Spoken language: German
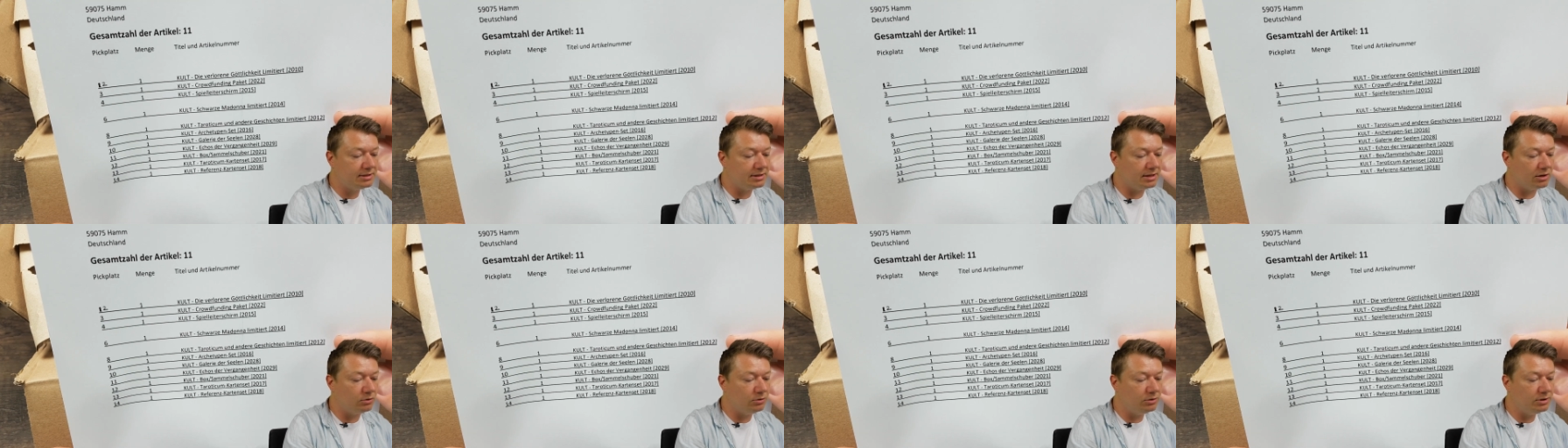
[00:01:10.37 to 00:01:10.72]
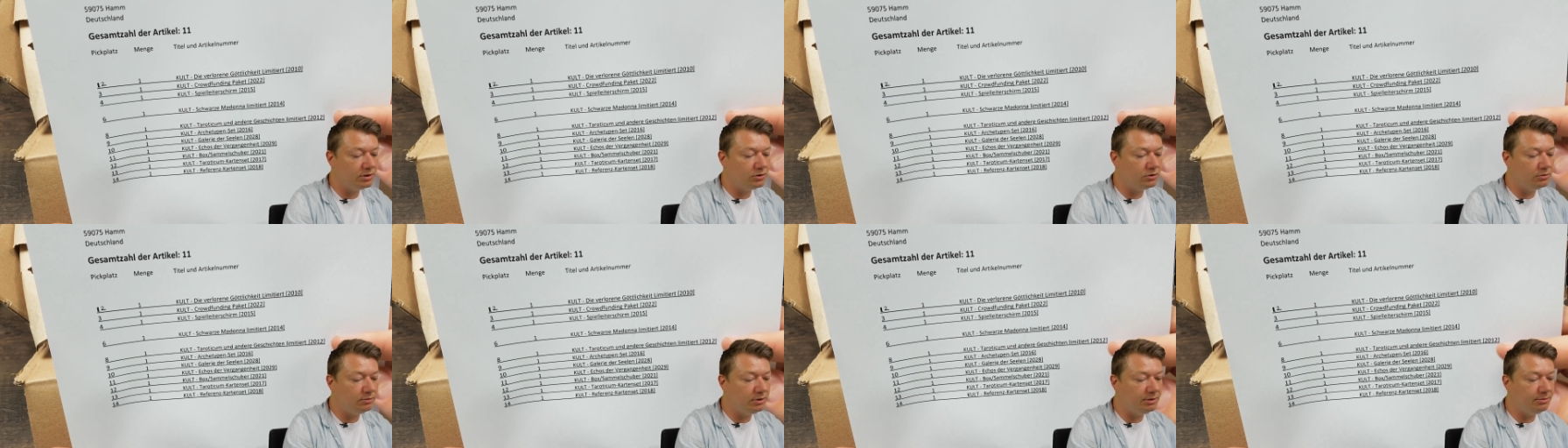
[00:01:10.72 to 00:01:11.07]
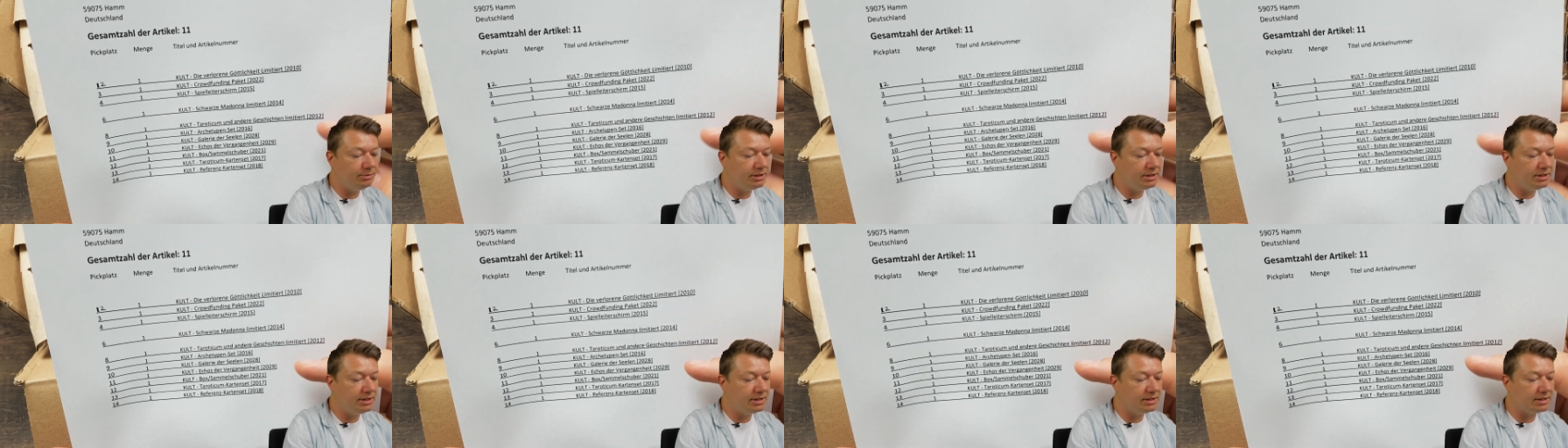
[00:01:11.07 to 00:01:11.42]
Tarotikum
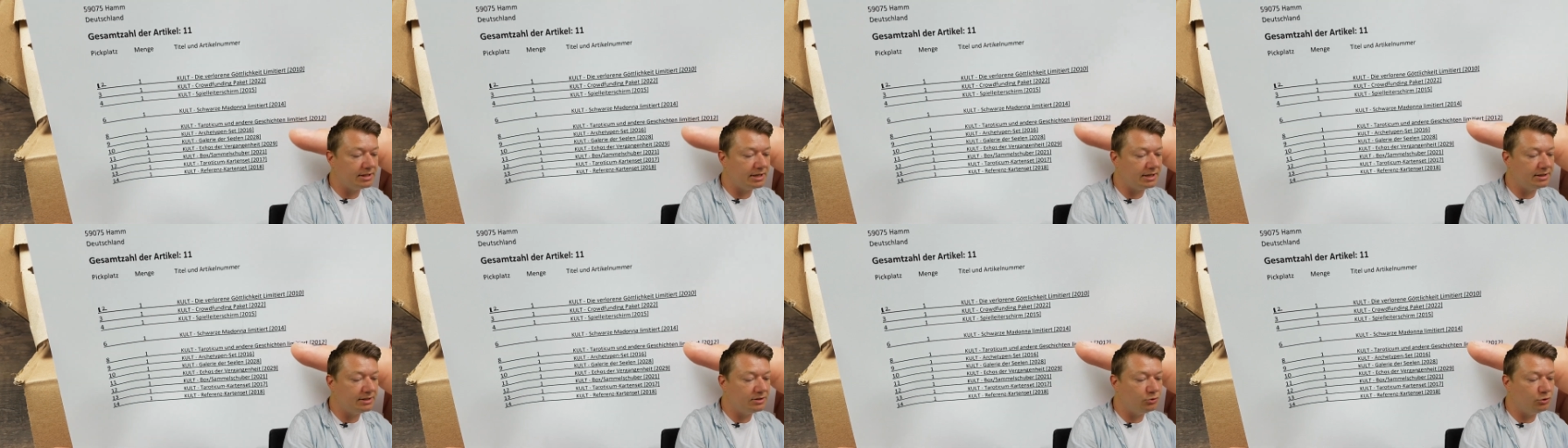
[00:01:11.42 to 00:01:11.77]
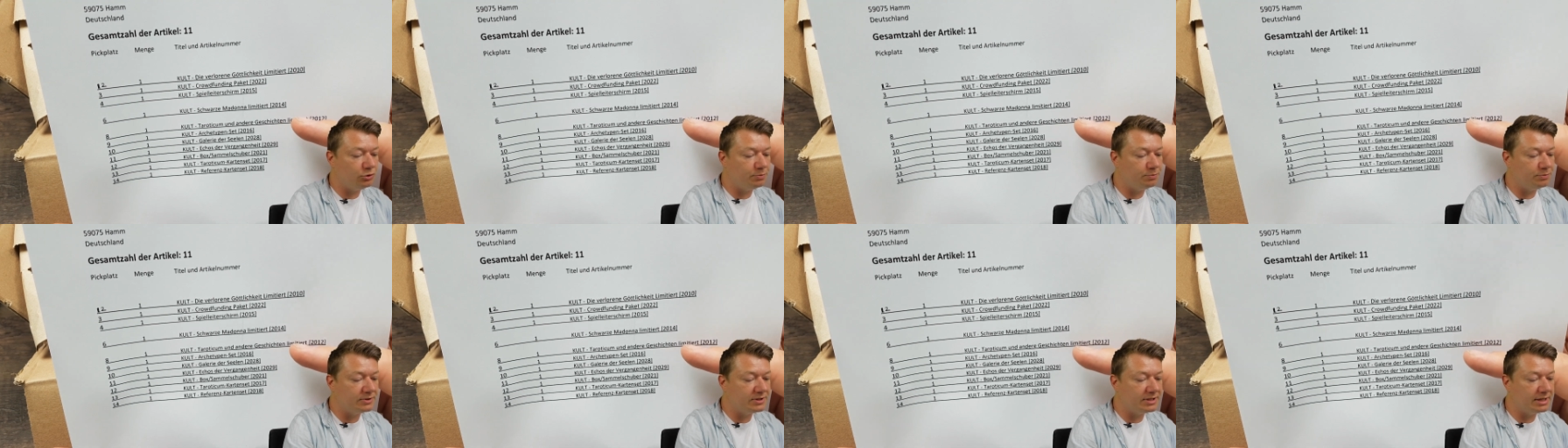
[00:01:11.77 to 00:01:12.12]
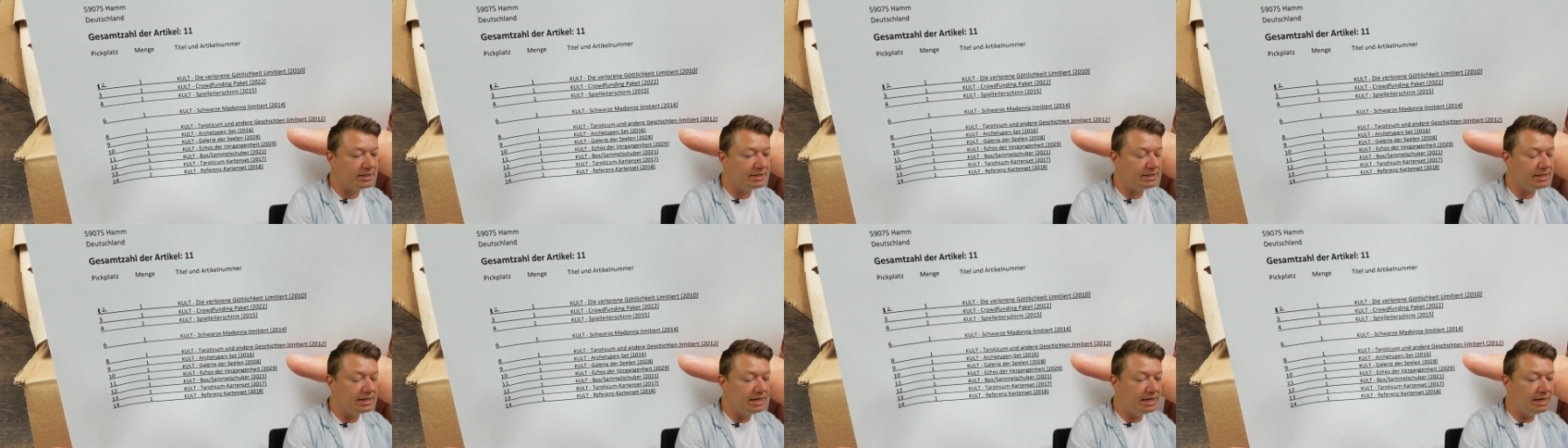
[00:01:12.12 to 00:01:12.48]
limitiert, Archetypenset,